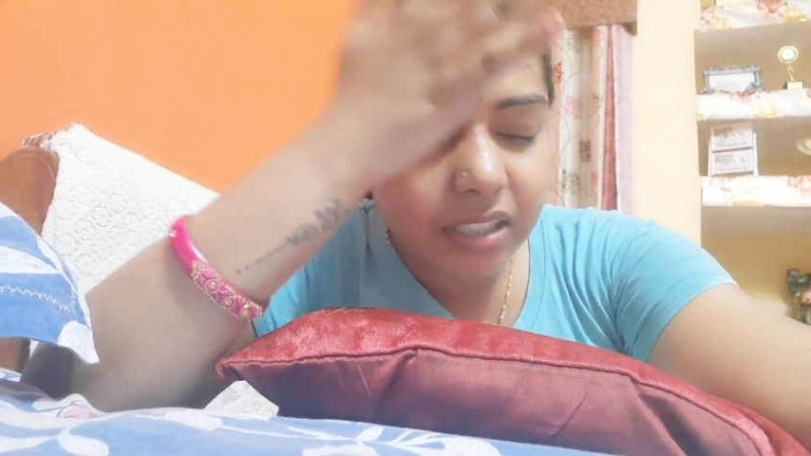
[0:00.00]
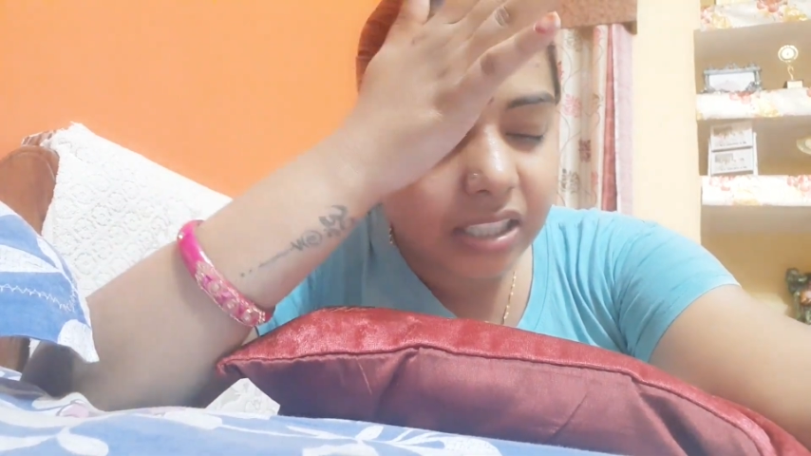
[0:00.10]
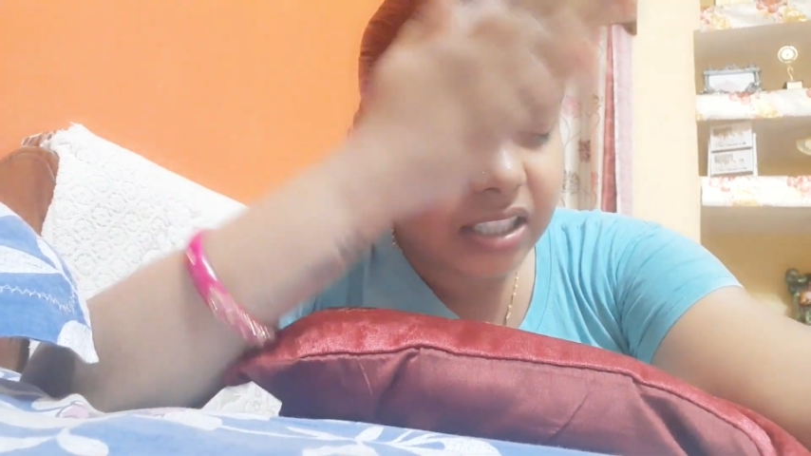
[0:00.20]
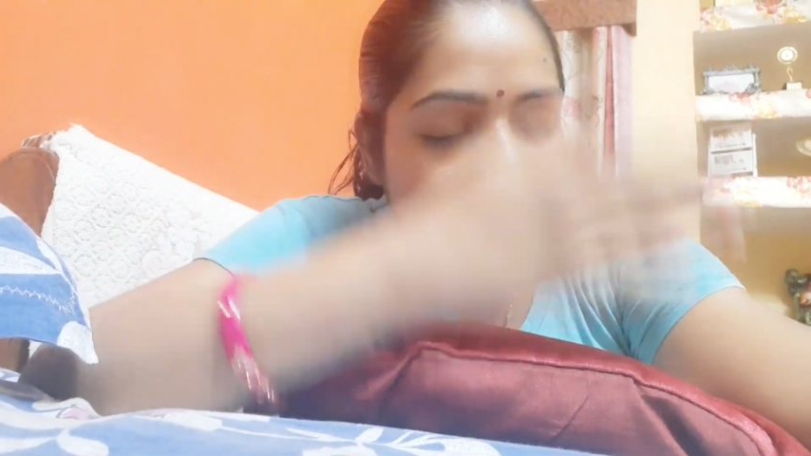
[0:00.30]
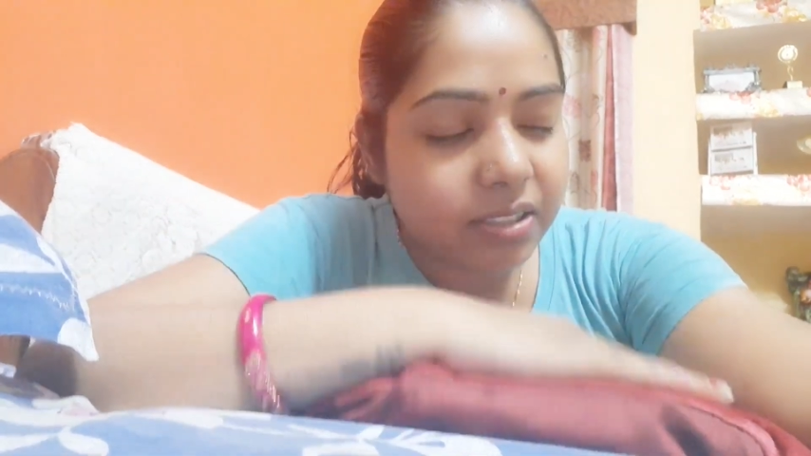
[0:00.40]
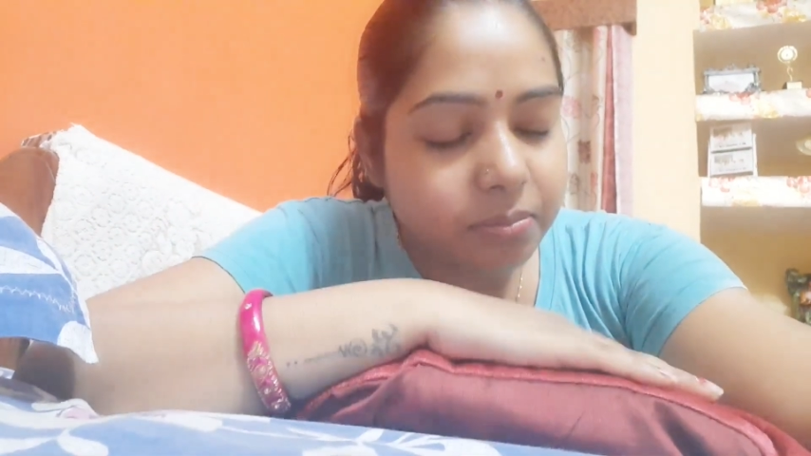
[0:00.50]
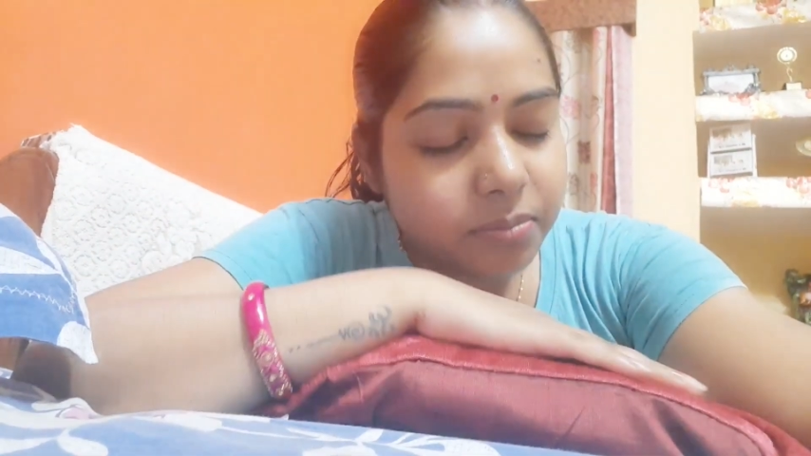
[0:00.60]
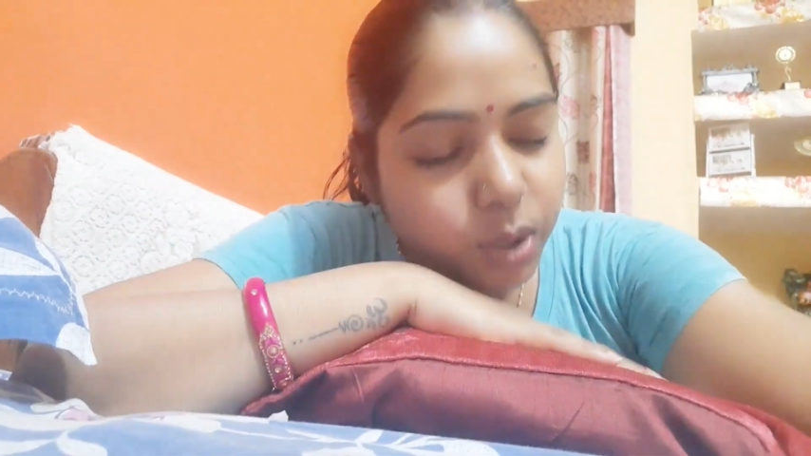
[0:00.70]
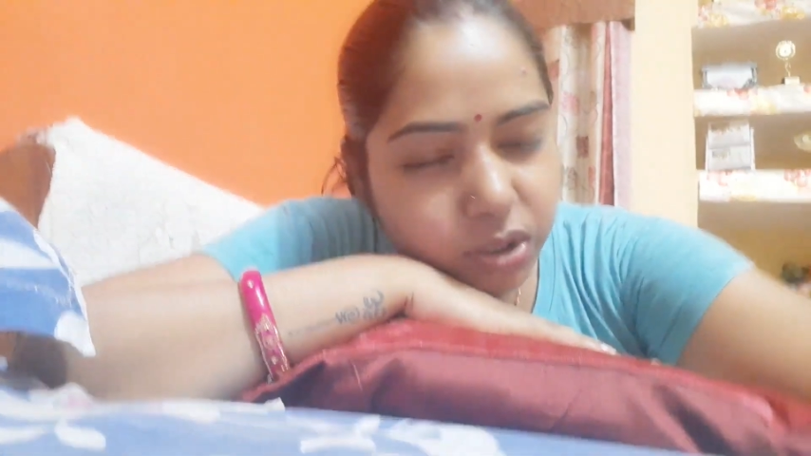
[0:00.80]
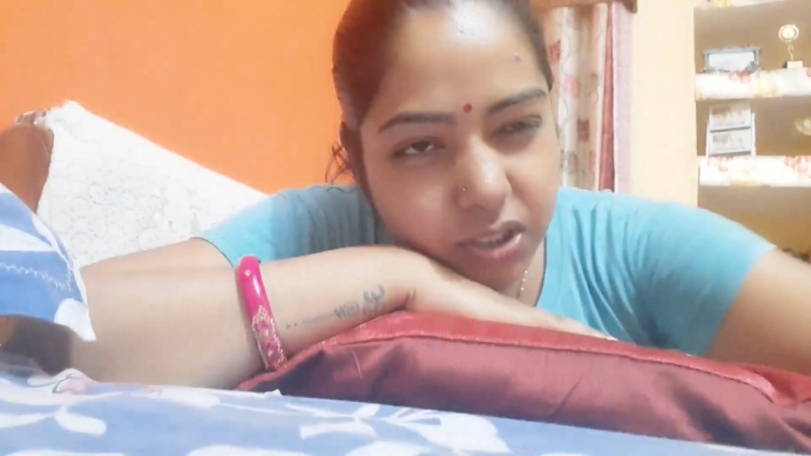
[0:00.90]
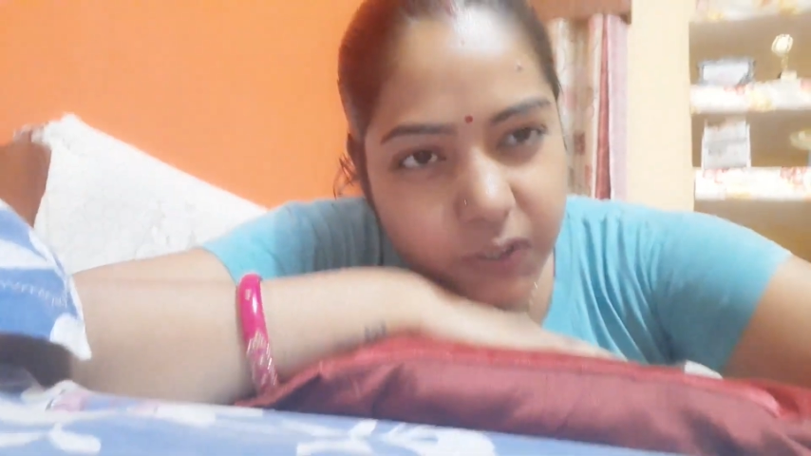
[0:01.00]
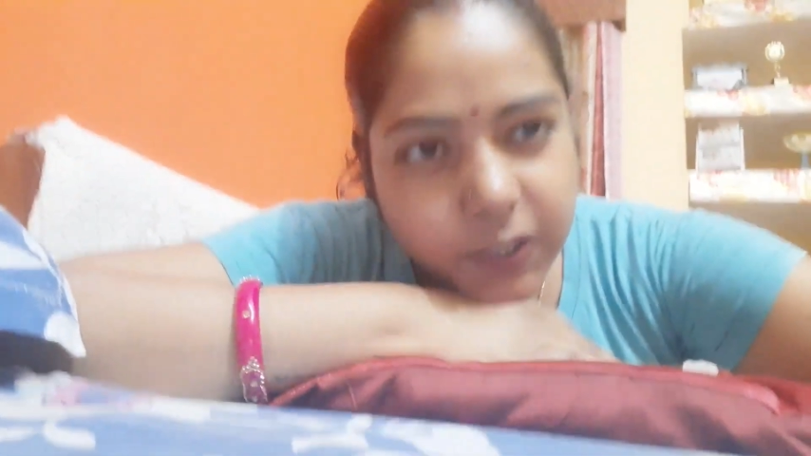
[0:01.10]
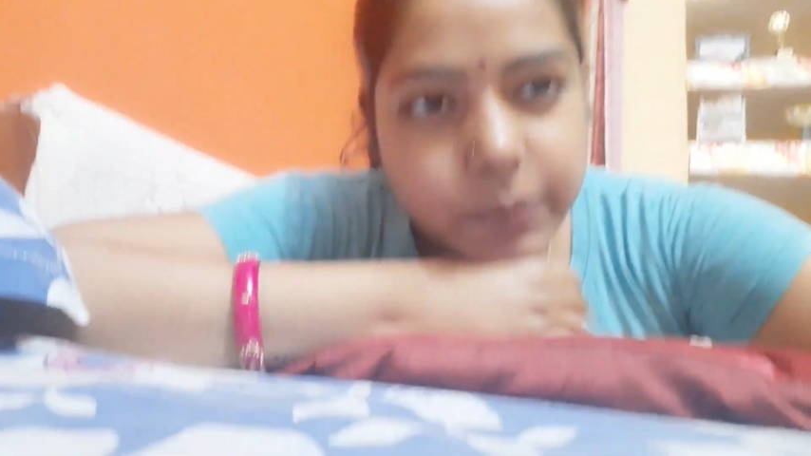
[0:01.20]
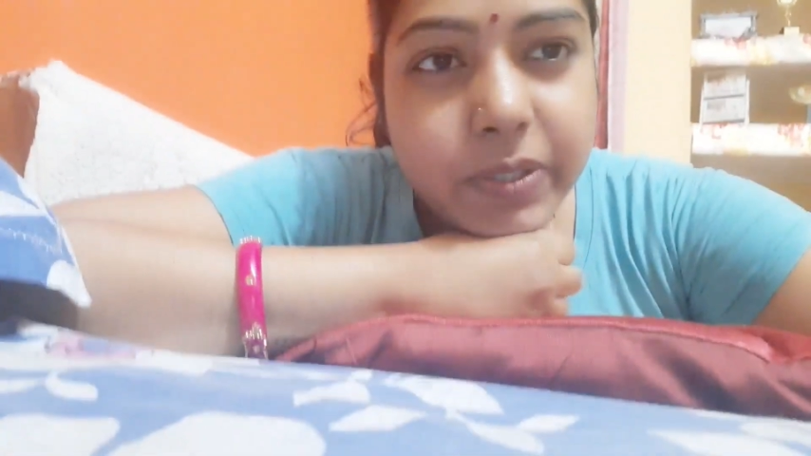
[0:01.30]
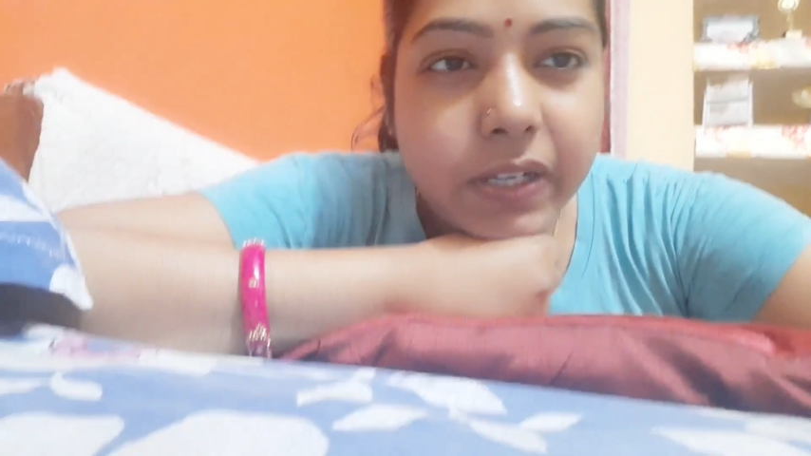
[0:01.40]
दिन ही एकदम बहुत
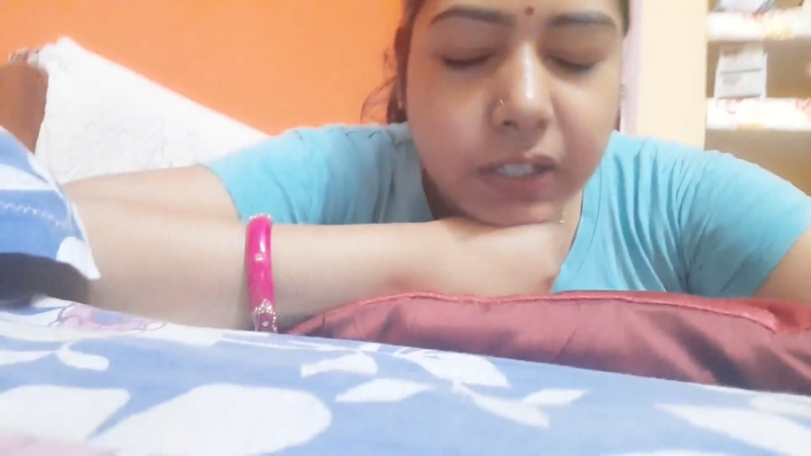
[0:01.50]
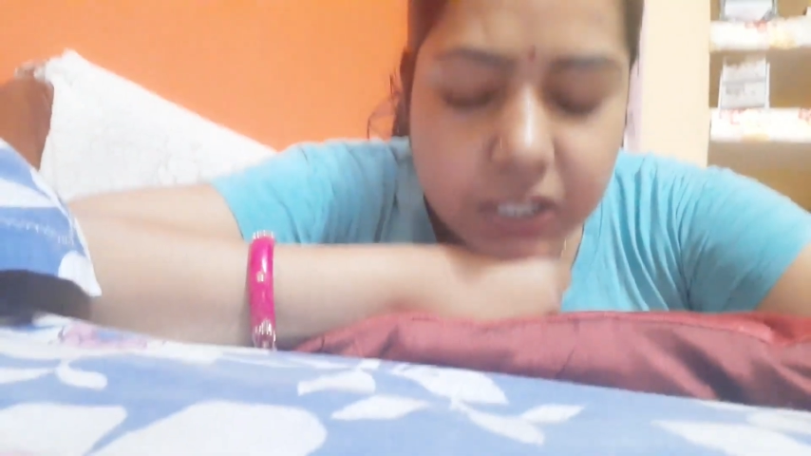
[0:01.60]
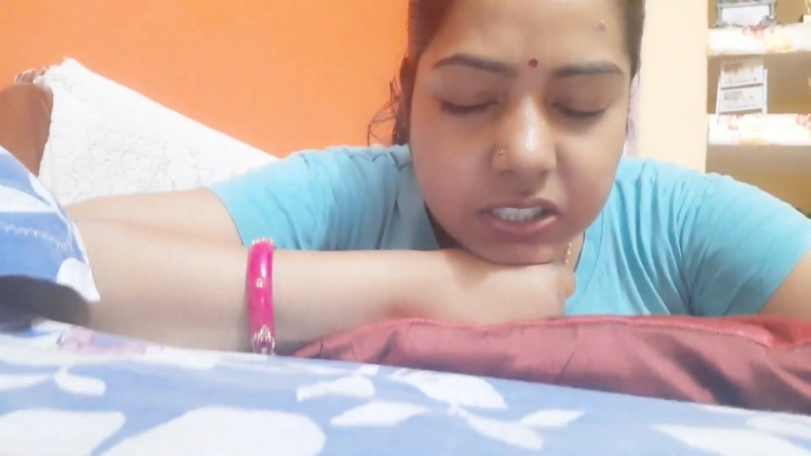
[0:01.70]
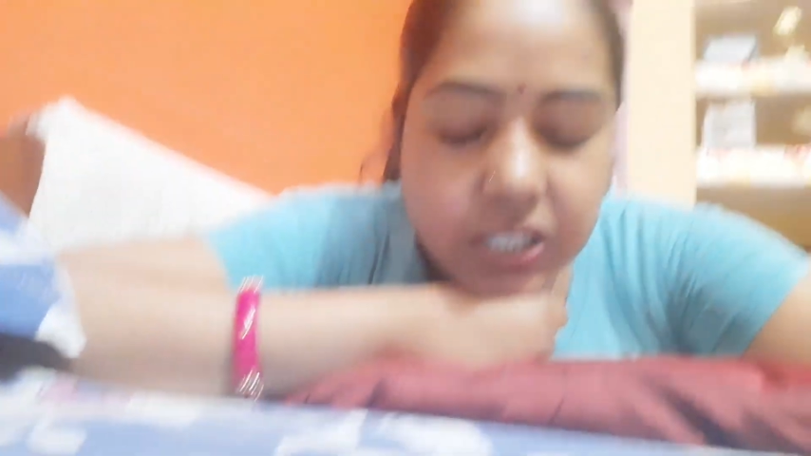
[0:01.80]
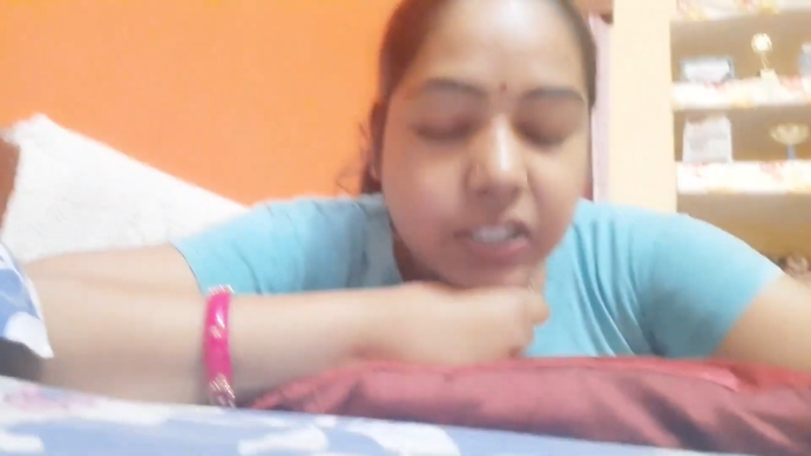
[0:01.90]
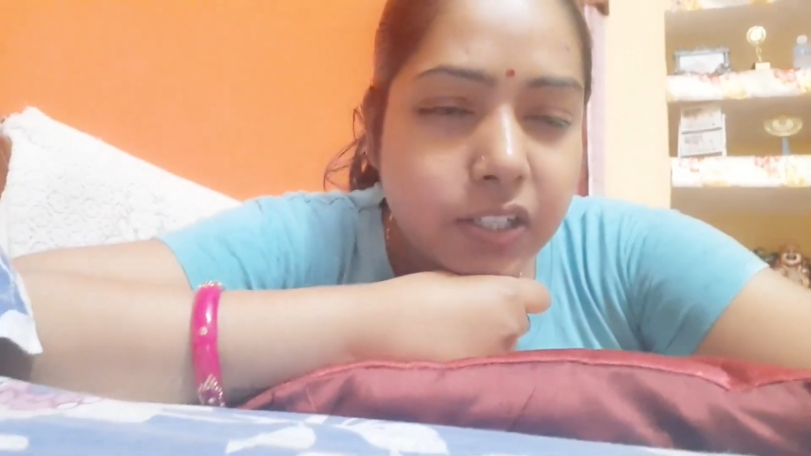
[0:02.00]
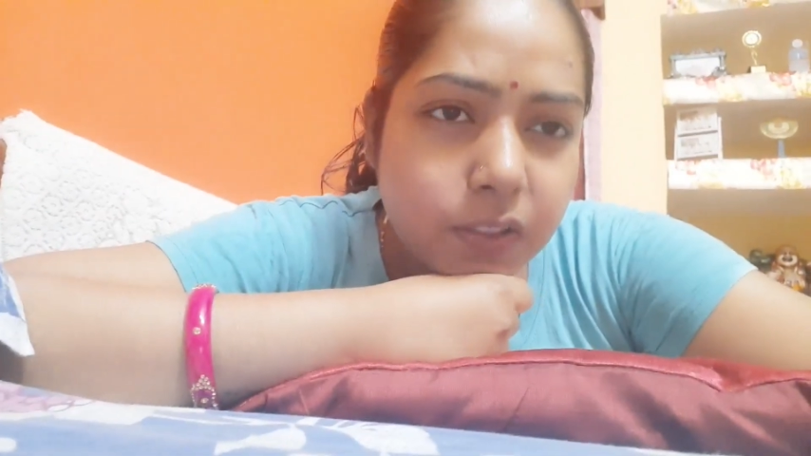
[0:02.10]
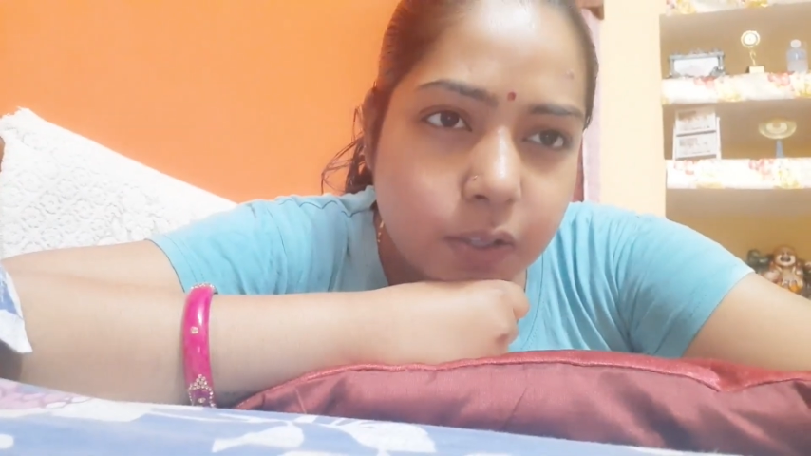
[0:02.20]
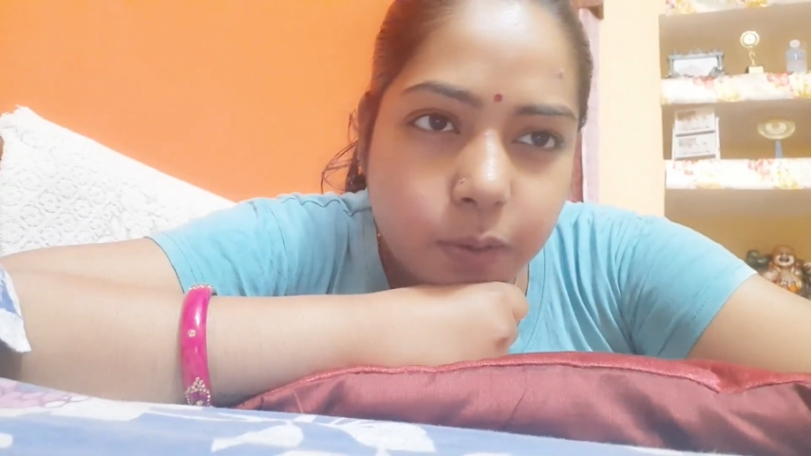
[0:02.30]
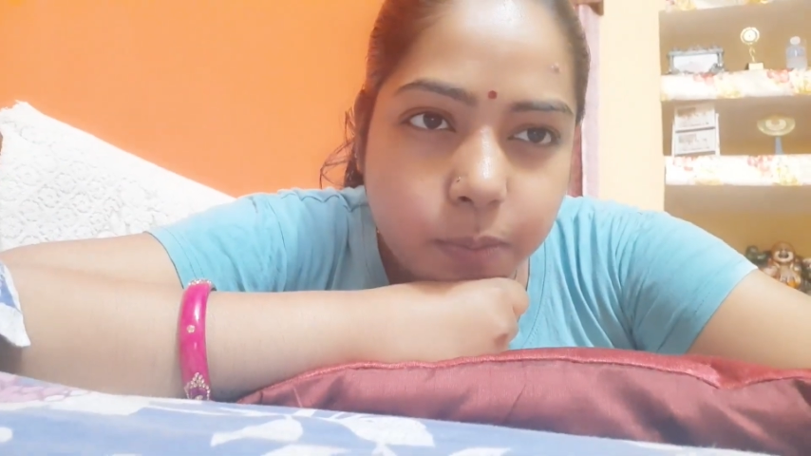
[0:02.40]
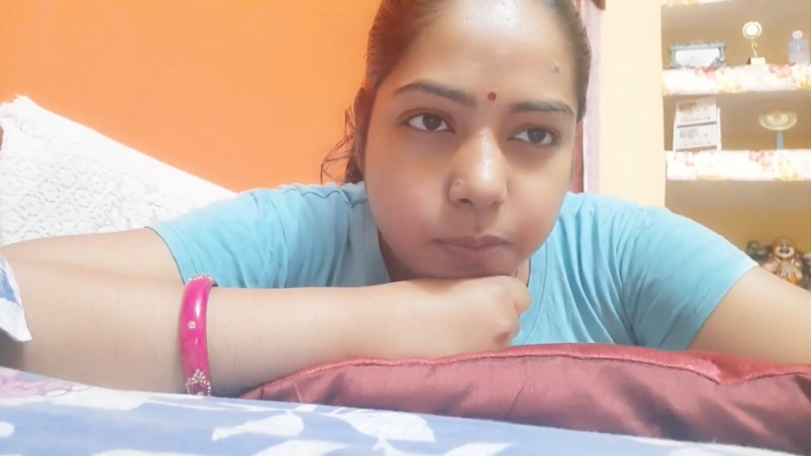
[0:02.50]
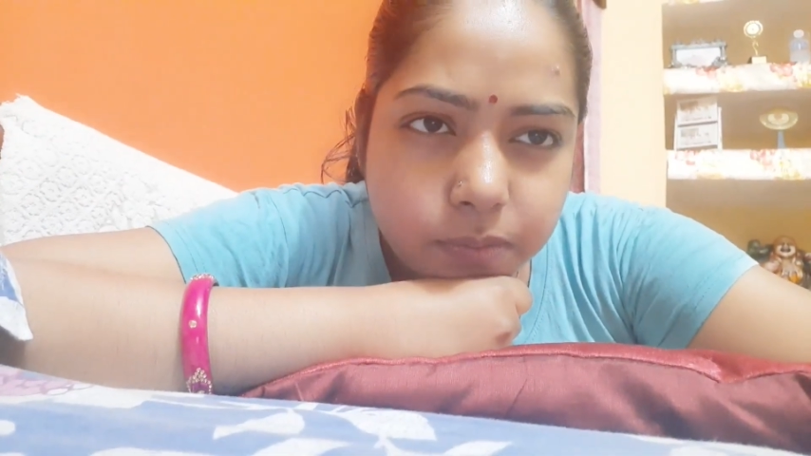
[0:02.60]
अजीब सा लगा आज का दिन इतना